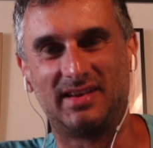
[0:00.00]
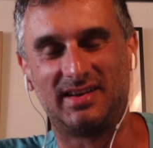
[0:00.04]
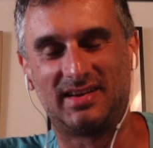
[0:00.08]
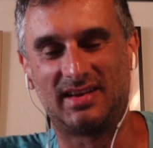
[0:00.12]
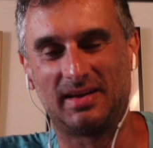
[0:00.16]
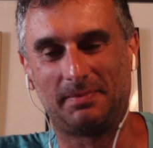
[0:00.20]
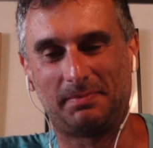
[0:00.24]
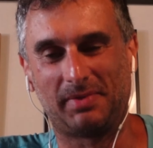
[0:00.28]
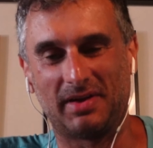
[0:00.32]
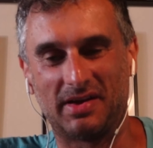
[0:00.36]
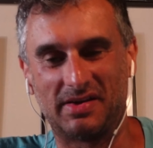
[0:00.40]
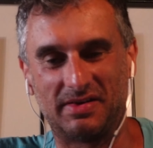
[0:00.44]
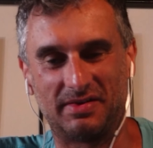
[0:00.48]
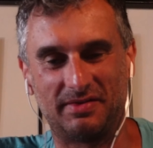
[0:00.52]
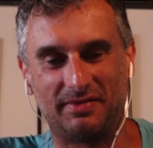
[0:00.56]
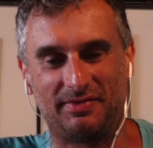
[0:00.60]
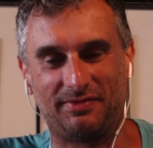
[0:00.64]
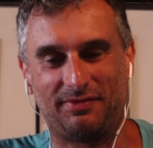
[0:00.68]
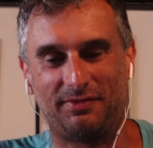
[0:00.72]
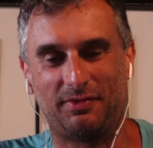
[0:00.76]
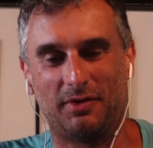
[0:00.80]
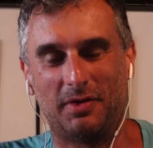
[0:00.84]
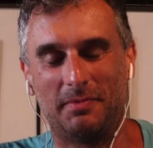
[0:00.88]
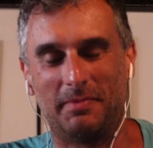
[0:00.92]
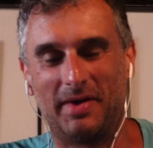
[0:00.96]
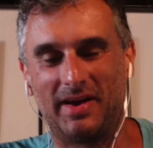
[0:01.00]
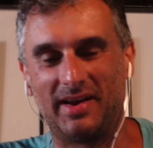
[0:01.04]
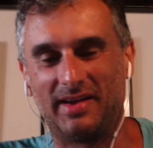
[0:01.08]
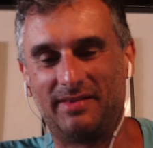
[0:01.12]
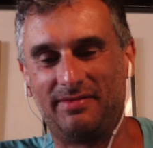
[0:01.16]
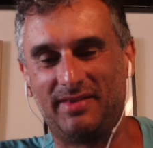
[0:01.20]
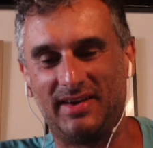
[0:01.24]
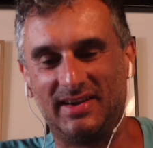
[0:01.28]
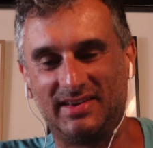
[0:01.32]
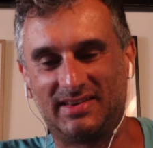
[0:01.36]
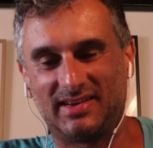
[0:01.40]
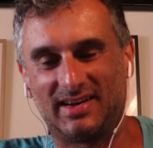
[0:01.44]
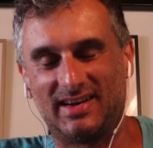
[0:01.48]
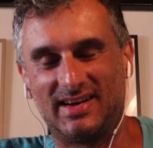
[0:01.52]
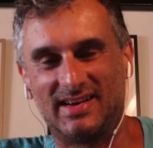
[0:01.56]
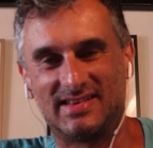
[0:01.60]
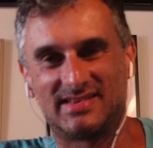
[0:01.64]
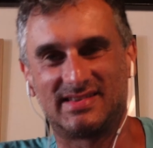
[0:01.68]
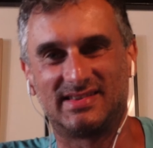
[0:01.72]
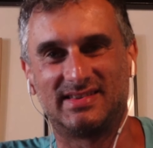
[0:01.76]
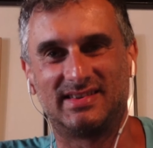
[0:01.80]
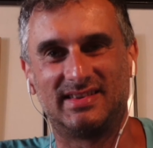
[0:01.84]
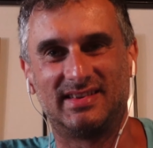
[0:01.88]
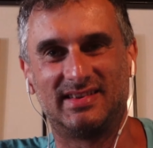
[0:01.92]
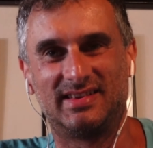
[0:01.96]
Ich habe ja vor meiner
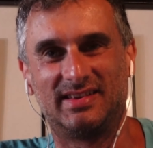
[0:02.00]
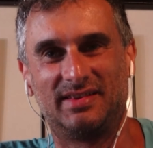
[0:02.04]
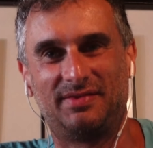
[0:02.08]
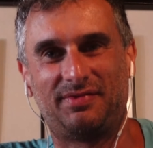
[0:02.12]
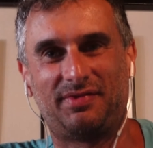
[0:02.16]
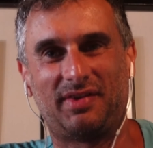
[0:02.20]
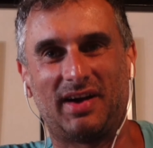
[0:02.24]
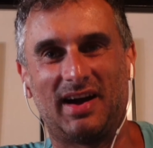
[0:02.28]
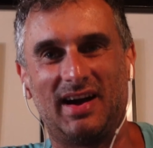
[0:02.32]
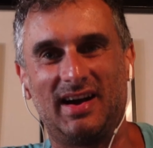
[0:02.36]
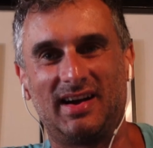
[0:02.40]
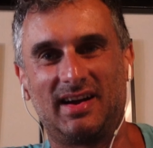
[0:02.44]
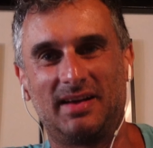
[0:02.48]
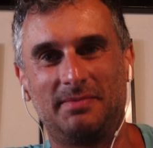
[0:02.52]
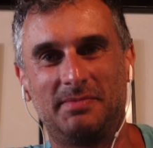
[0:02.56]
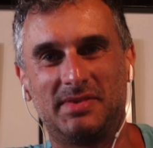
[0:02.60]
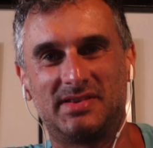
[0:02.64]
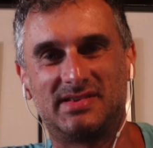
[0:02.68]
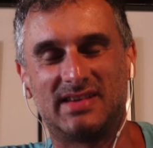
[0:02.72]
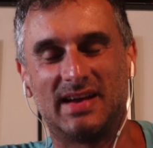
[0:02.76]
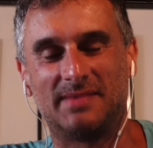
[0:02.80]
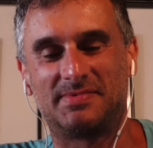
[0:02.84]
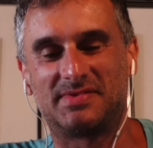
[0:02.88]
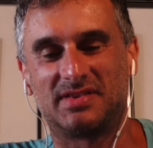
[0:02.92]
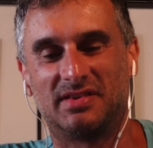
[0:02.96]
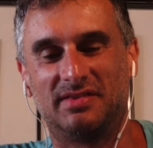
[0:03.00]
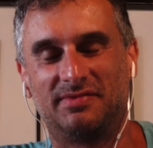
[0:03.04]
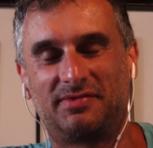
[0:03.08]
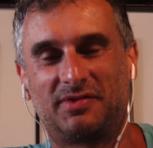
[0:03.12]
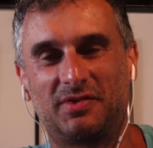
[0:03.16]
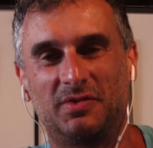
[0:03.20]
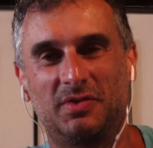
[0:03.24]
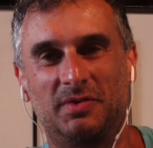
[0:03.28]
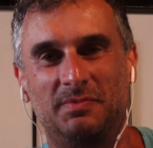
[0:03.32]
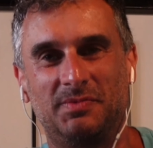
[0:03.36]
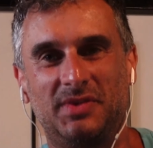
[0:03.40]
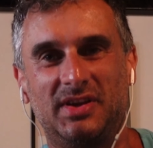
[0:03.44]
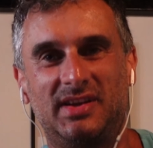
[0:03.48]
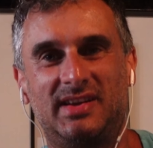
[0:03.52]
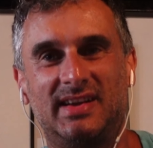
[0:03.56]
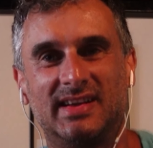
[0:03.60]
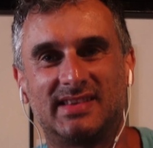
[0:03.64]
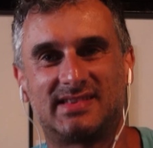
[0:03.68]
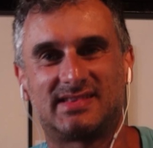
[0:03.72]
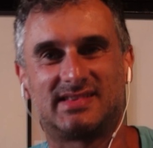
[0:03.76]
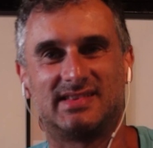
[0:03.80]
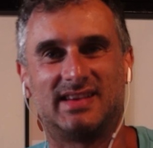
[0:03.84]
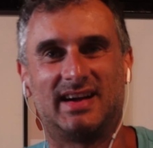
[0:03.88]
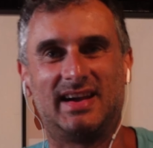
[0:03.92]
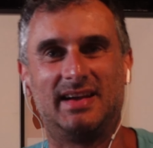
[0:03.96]
Weltreise äh, Fragen an mich selbst aufgenommen, die ich
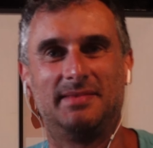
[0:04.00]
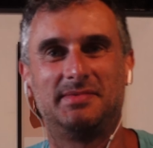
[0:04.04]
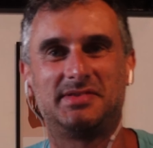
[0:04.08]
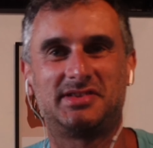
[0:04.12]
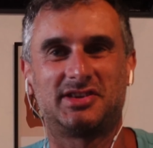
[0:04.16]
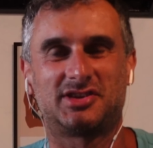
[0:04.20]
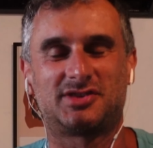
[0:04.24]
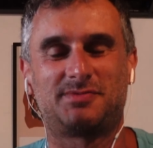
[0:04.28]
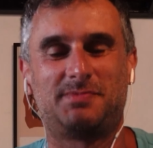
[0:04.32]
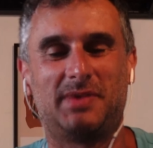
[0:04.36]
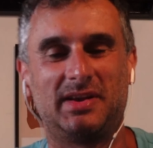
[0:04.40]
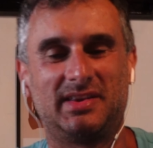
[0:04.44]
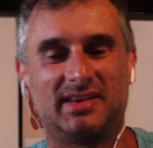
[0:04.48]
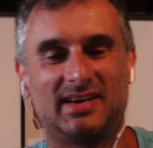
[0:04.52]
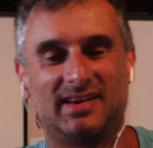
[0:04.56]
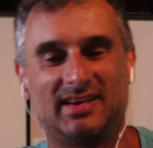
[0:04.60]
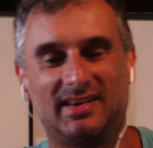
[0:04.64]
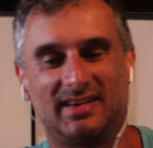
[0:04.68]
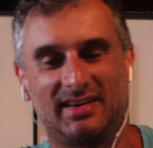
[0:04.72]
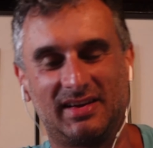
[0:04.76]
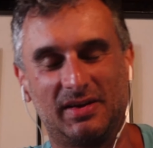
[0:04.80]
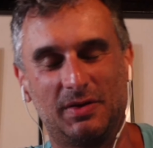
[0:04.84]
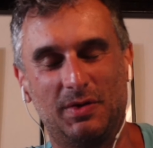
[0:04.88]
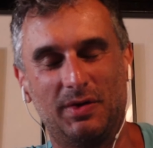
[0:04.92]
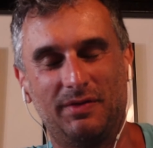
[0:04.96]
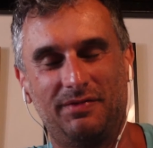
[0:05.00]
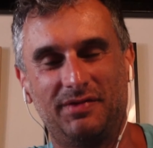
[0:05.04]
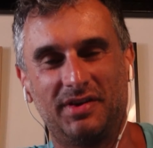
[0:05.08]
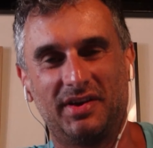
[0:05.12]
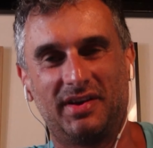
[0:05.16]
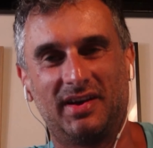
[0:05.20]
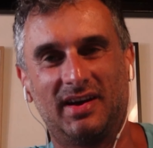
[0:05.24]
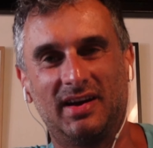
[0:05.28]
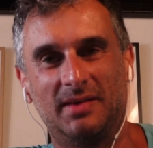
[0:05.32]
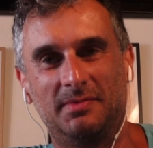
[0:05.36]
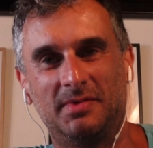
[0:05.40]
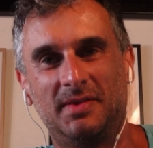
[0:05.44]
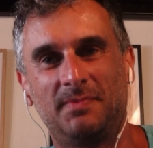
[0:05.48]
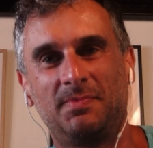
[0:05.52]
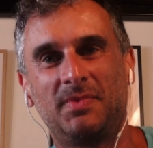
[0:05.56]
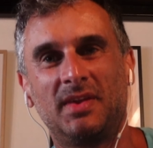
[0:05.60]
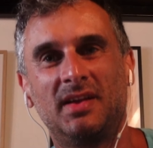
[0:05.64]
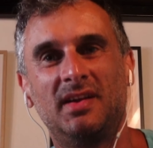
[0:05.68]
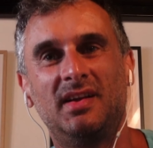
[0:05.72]
jetzt ein halbes Jahr später geöffnet habe